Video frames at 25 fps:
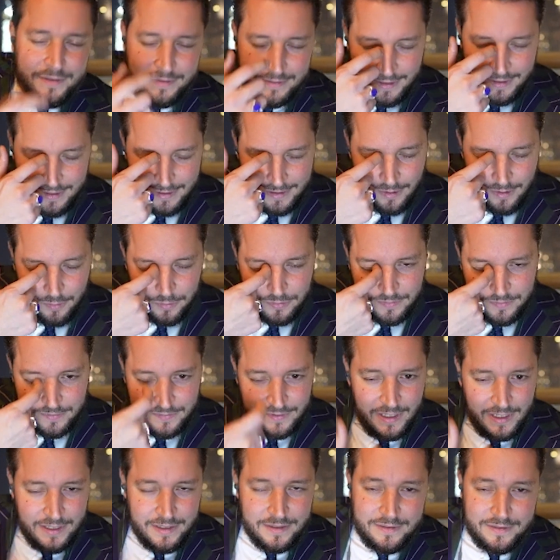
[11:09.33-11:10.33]
Damit ist ja, glaube
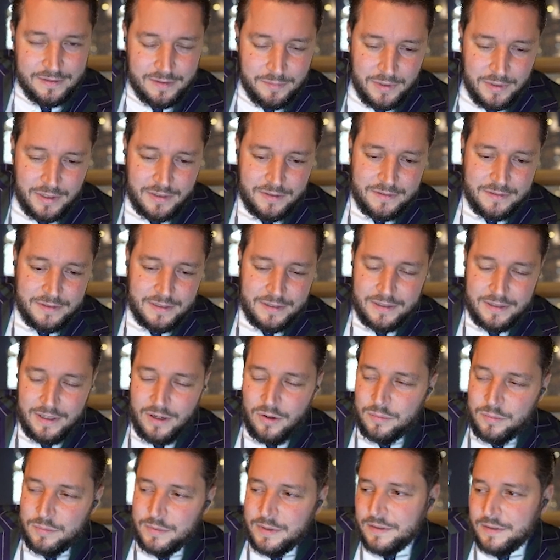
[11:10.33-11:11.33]
ich, was anderes gemeint. Es geht
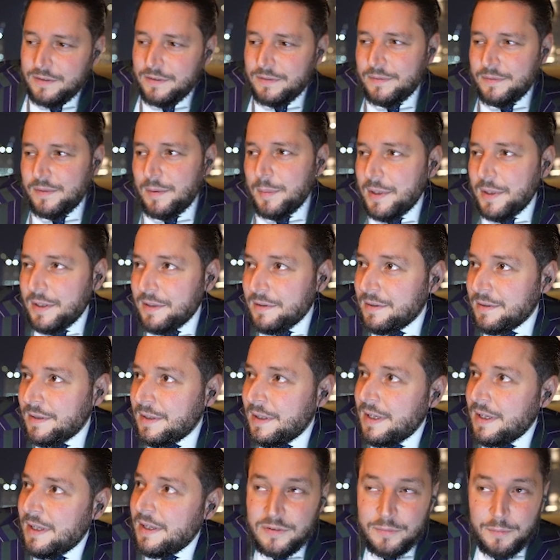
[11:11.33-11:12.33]
darum, dass wenn man,
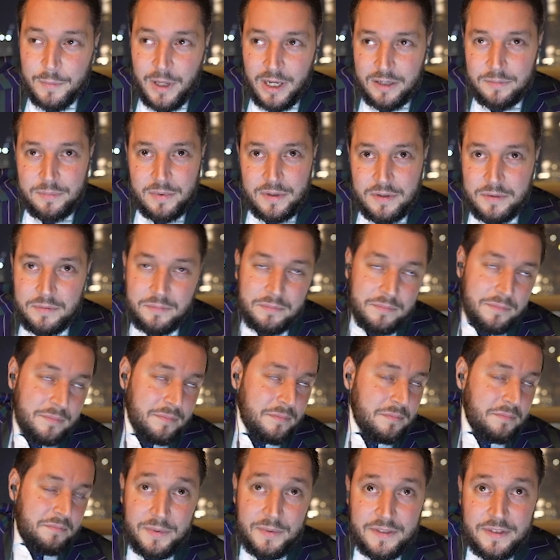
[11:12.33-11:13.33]
also das merkt man,
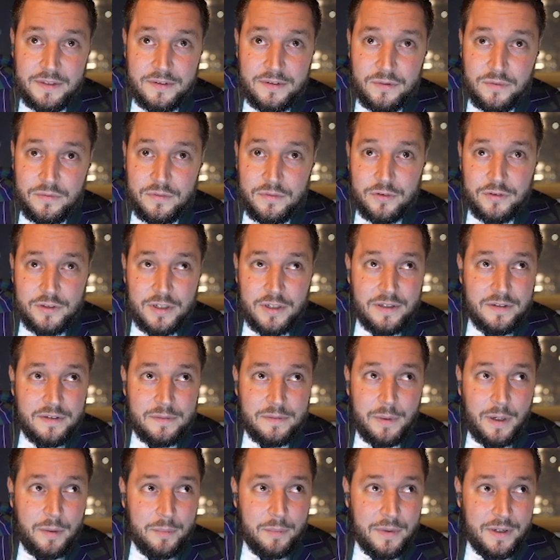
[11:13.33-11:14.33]
das habe ich jetzt so
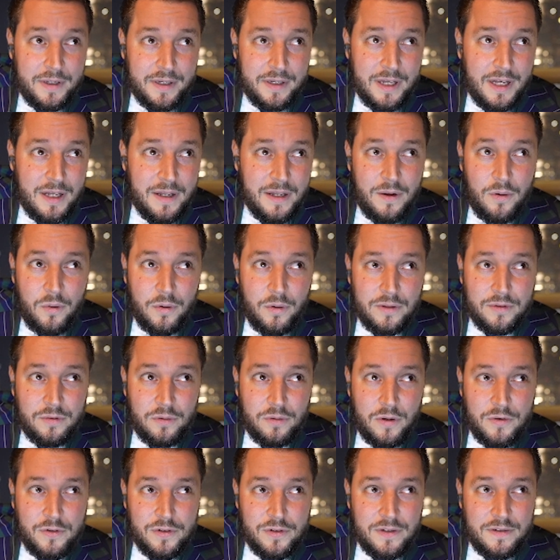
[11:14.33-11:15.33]
verstanden, das merkt man ja gerade auch
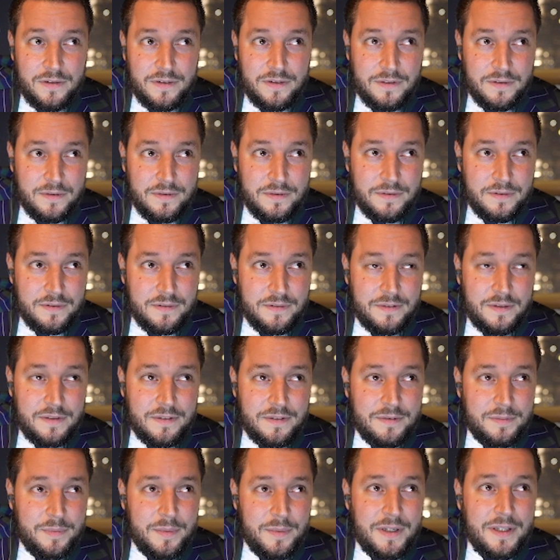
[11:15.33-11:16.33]
in Deutschland, dieses,
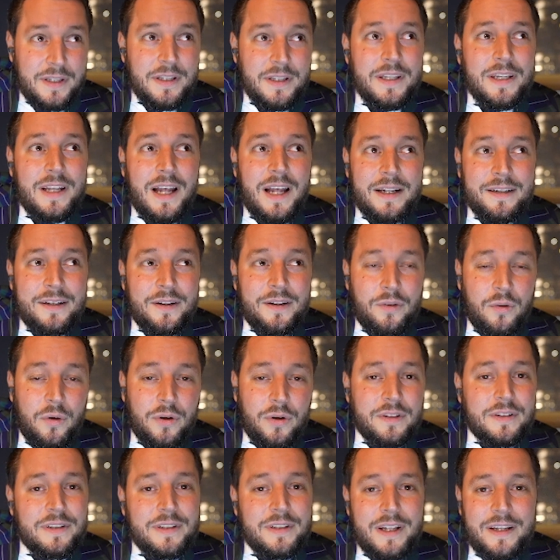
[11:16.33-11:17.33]
dass man den anderen
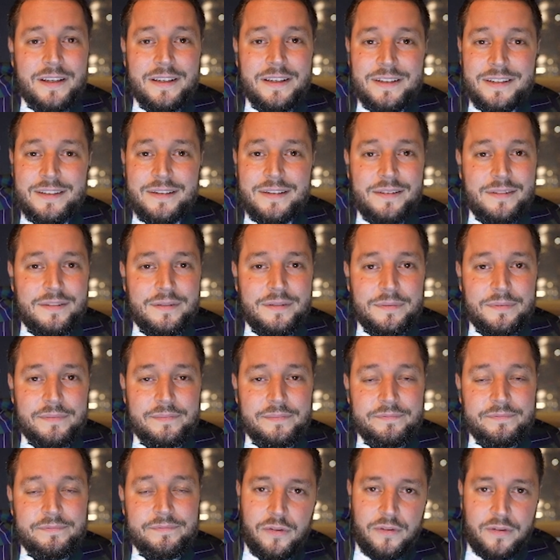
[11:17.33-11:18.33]
Leuten dann nichts
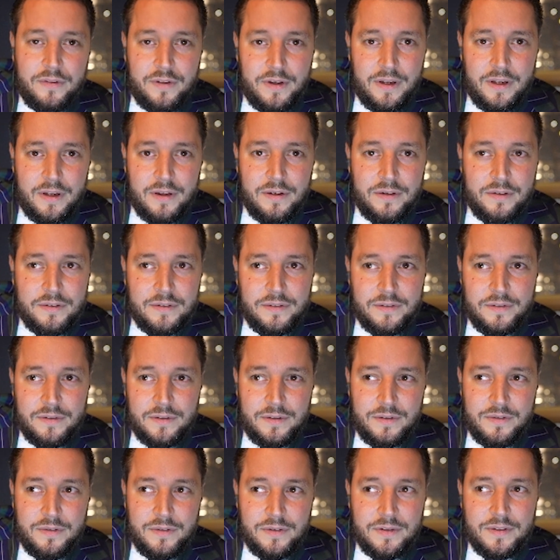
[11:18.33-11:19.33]
gönnt, ja.
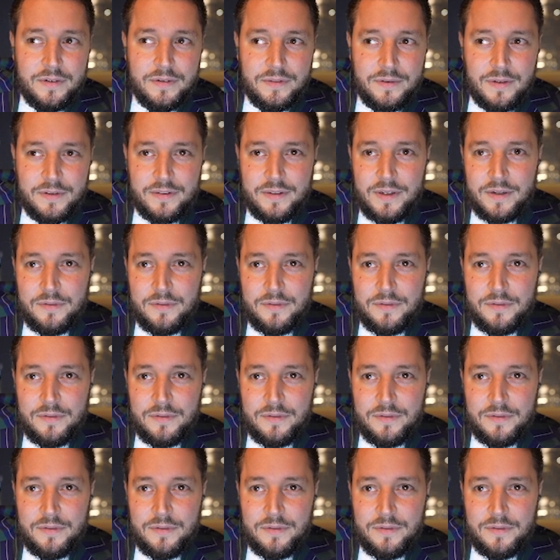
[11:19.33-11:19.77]
Äh,